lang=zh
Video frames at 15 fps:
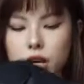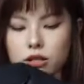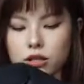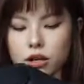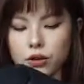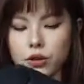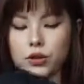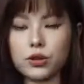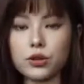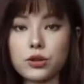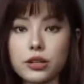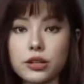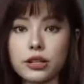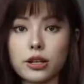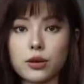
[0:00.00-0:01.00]
要稍微修
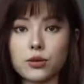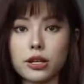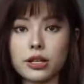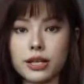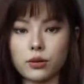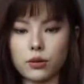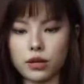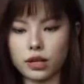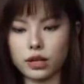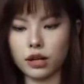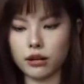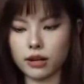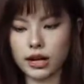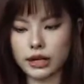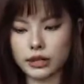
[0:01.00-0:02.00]
身一点，穿起来会更
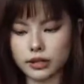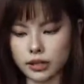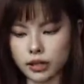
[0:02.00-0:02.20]
好看